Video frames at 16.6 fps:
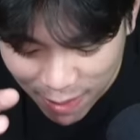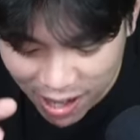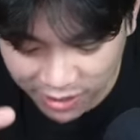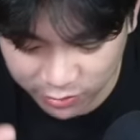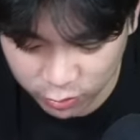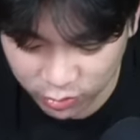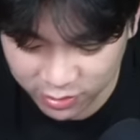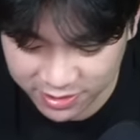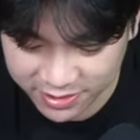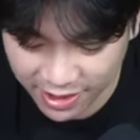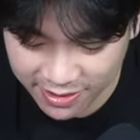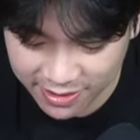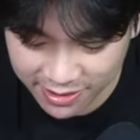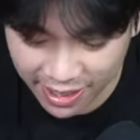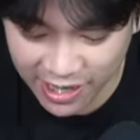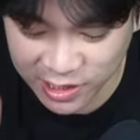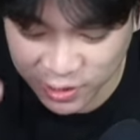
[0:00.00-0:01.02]
gitu loh desainer
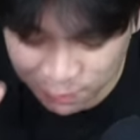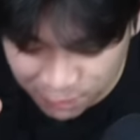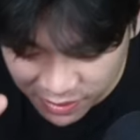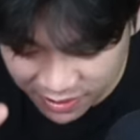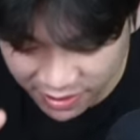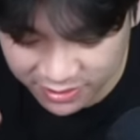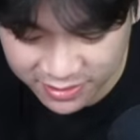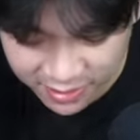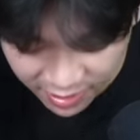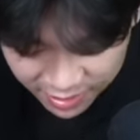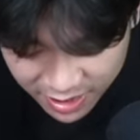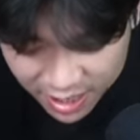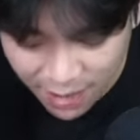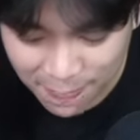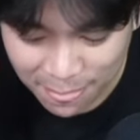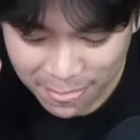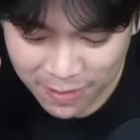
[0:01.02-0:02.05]
aspirants karena
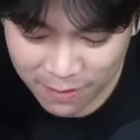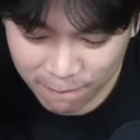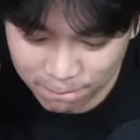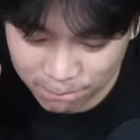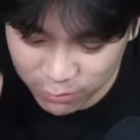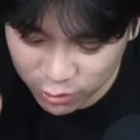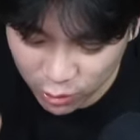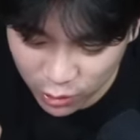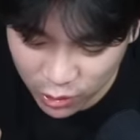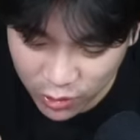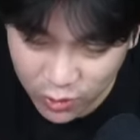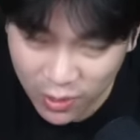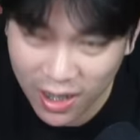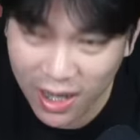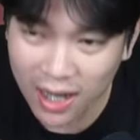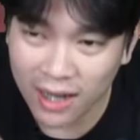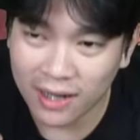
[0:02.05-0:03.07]
menurut gue
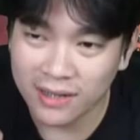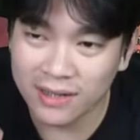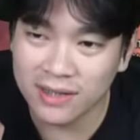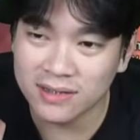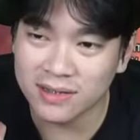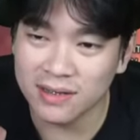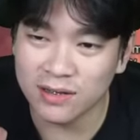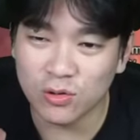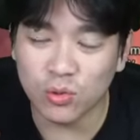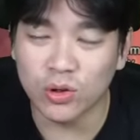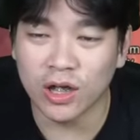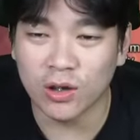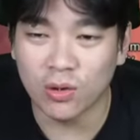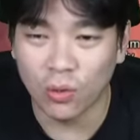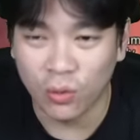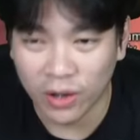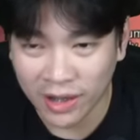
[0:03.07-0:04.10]
desainnya tuh
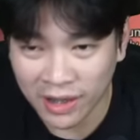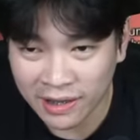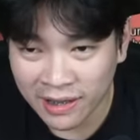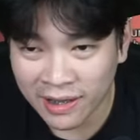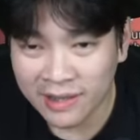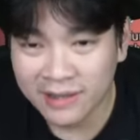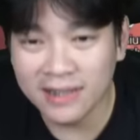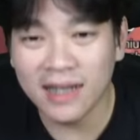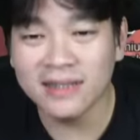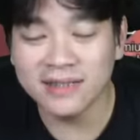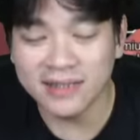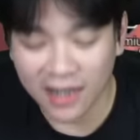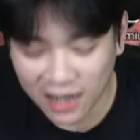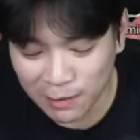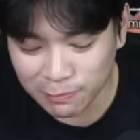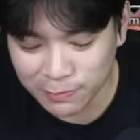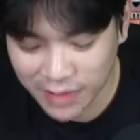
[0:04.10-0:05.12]
unik-unik dan
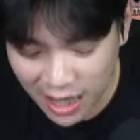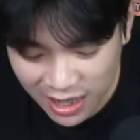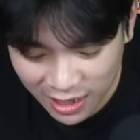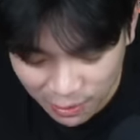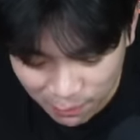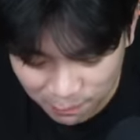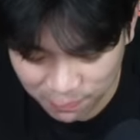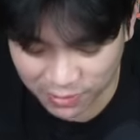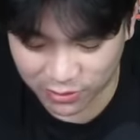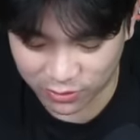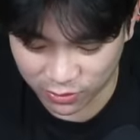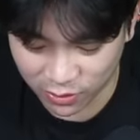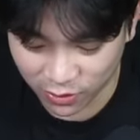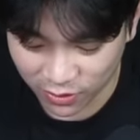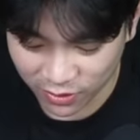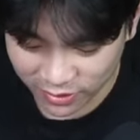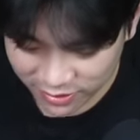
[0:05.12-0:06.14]
cakep-cakep gitu
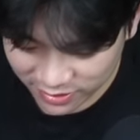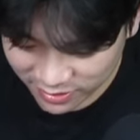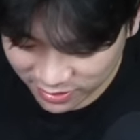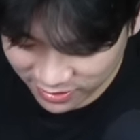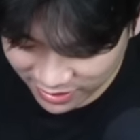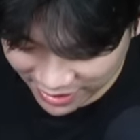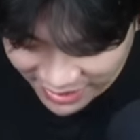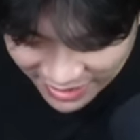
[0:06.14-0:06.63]
loh kita